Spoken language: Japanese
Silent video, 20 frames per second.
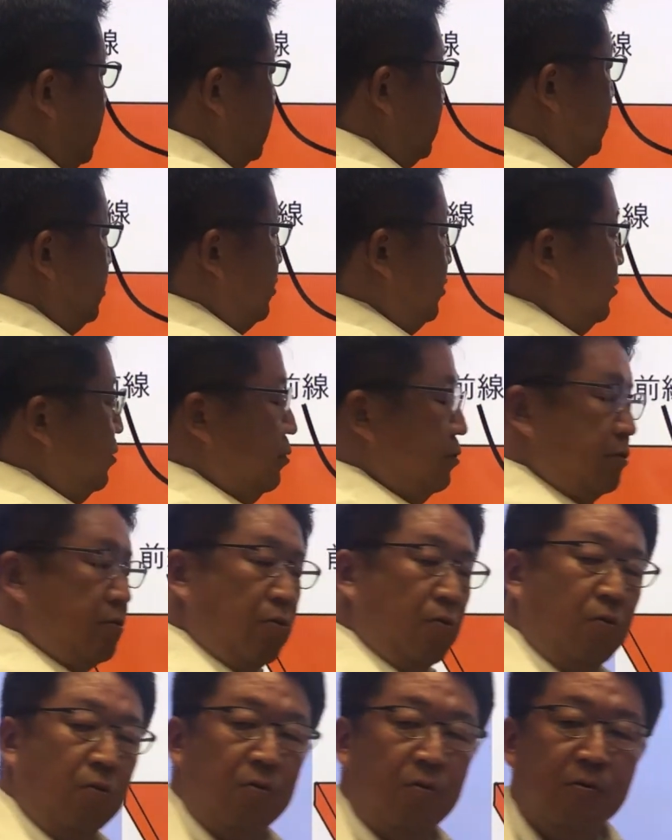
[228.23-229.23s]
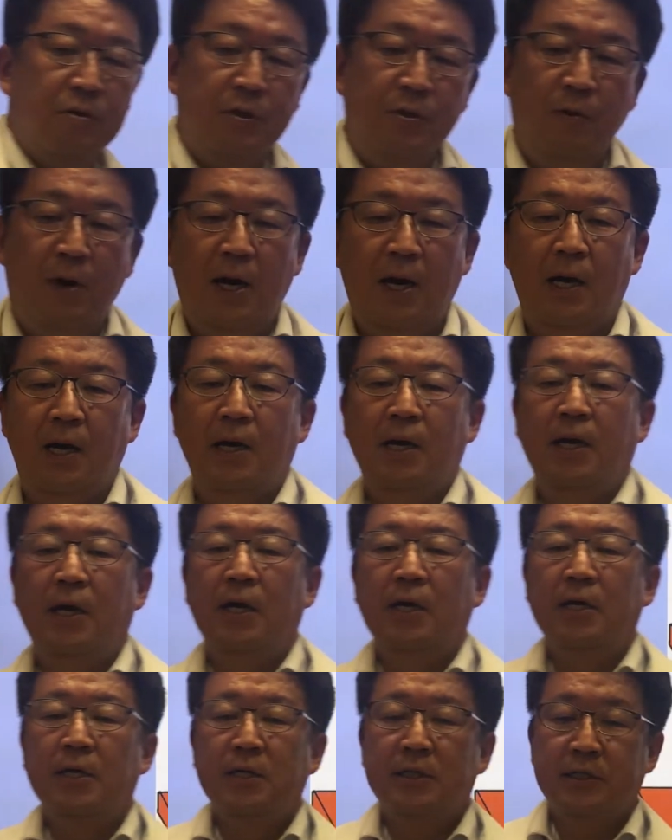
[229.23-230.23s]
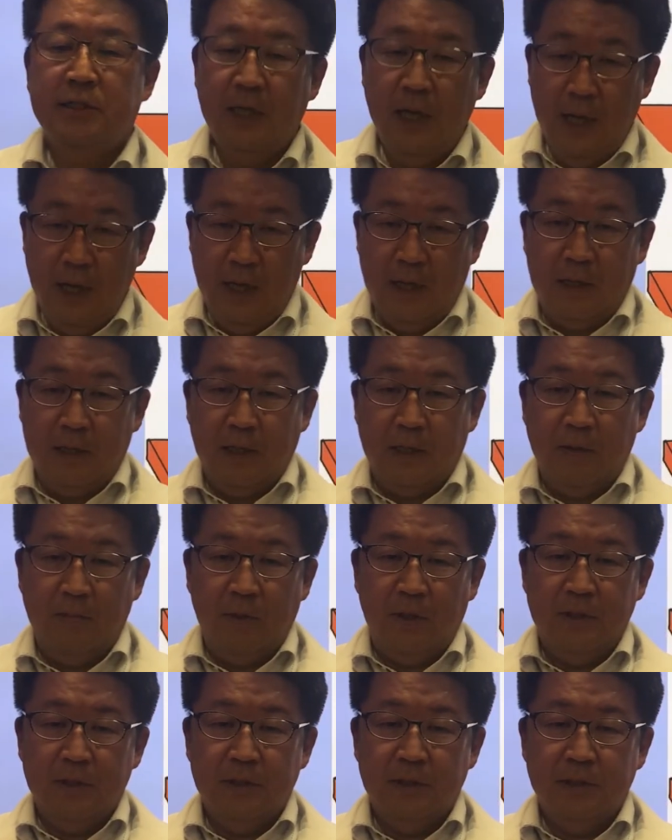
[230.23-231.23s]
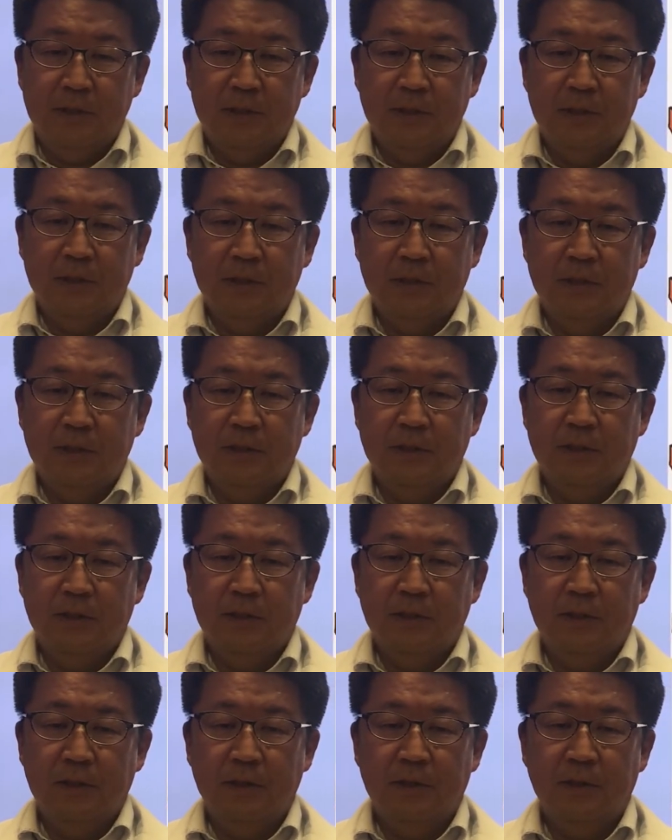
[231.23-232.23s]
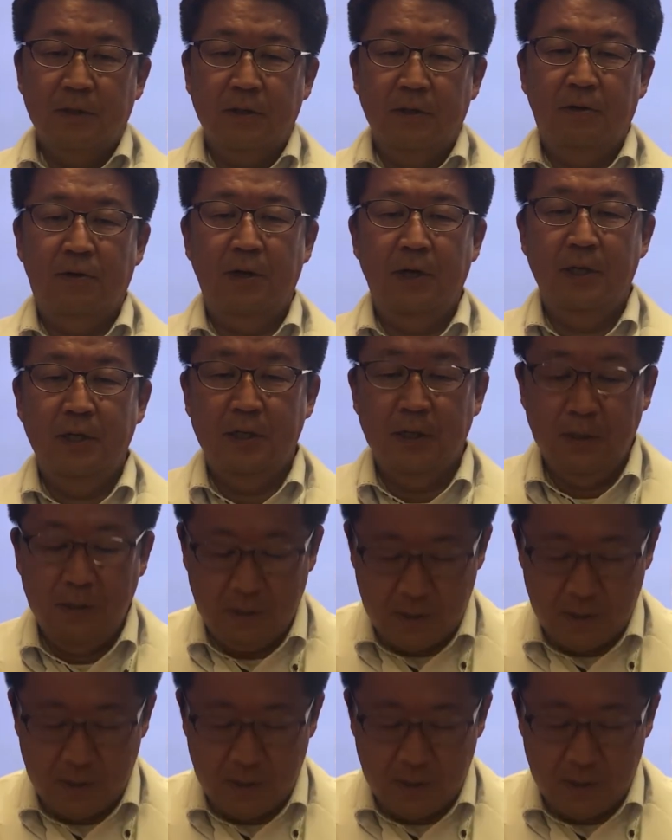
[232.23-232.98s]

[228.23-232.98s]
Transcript: するところには線ができますこれいいです